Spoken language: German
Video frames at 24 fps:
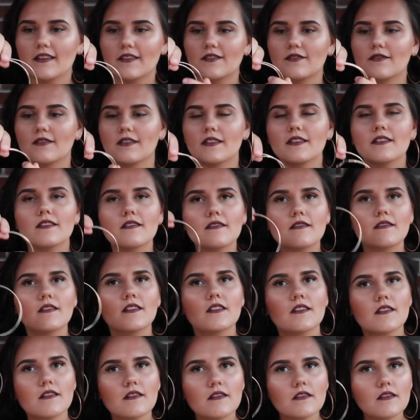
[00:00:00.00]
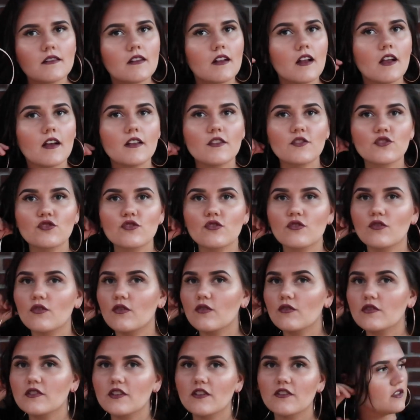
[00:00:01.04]
Also die, die, sind ein kleines Stück
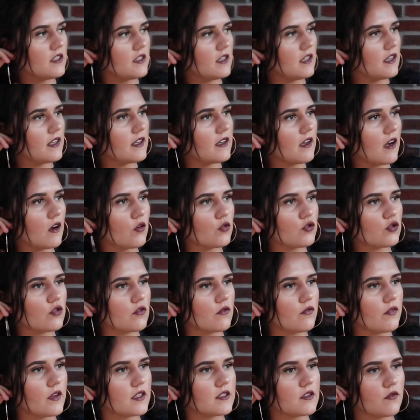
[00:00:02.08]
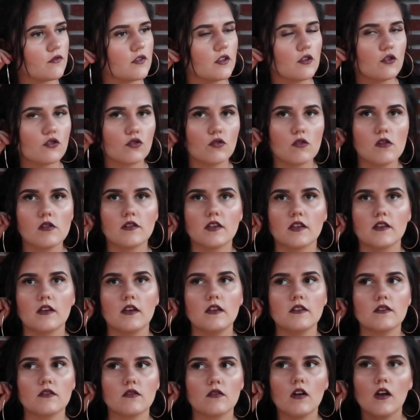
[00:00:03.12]
größer. Die liegen auch schon fast auf den Schultern.
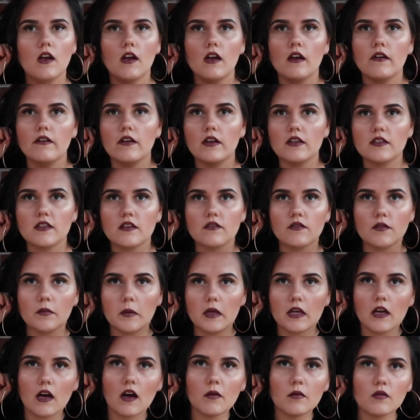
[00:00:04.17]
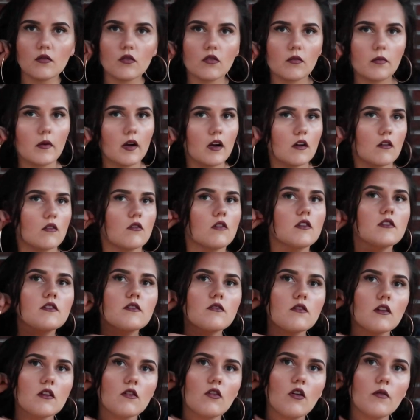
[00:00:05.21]
Also wenn ich irgendwie meine Arme hochmache oder
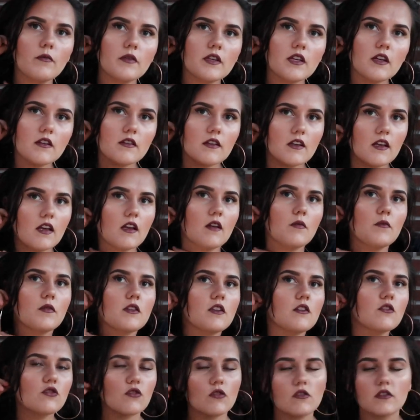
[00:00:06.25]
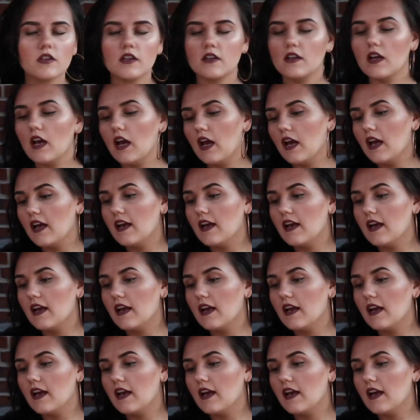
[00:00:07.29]
so, dann komme ich halt dagegen mit den Schultern.